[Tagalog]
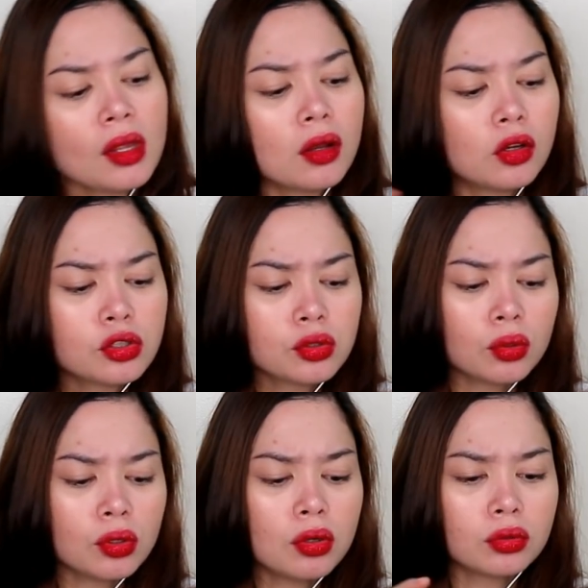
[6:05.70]
Gusto
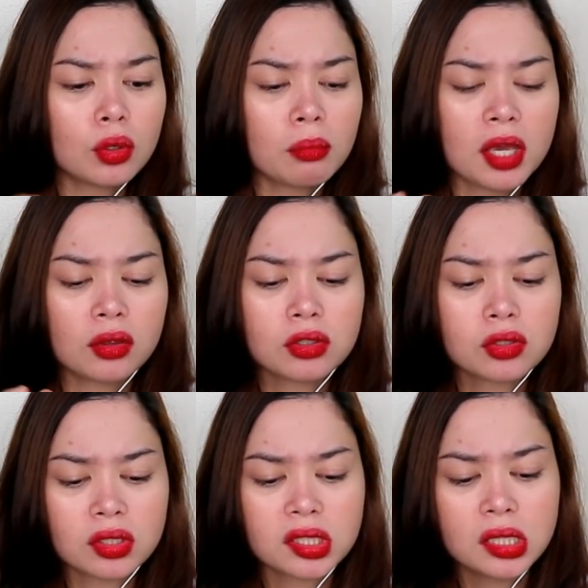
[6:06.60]
ko yung tomato
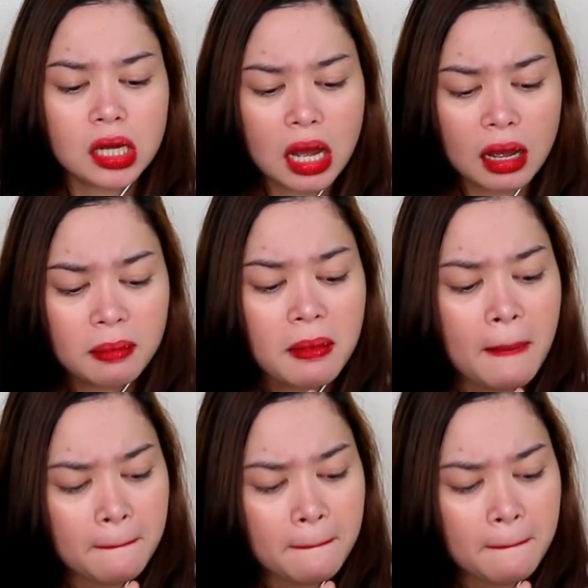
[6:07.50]
sauce nila.